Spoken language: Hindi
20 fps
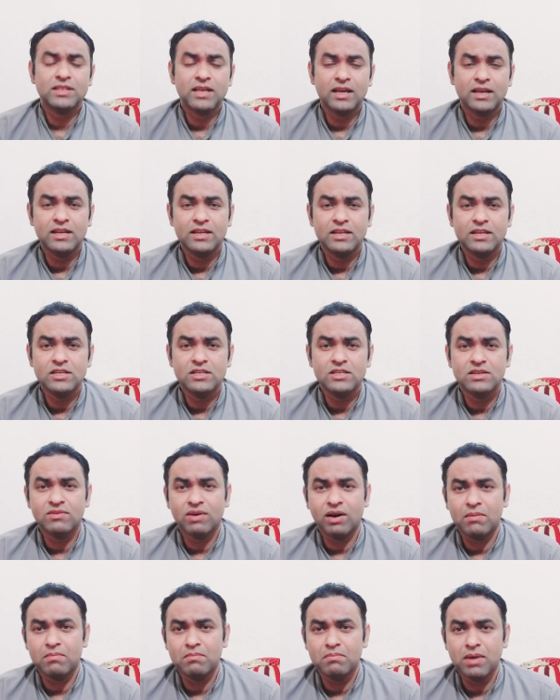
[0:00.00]
तहरीरी
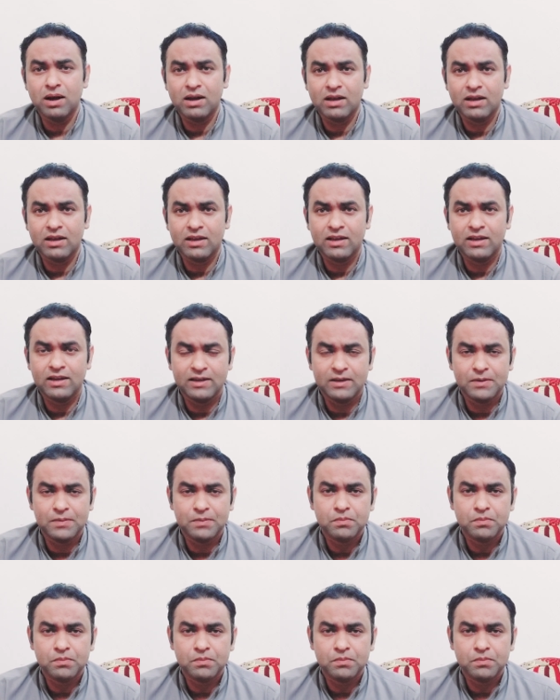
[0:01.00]
जवाब मांगा गया है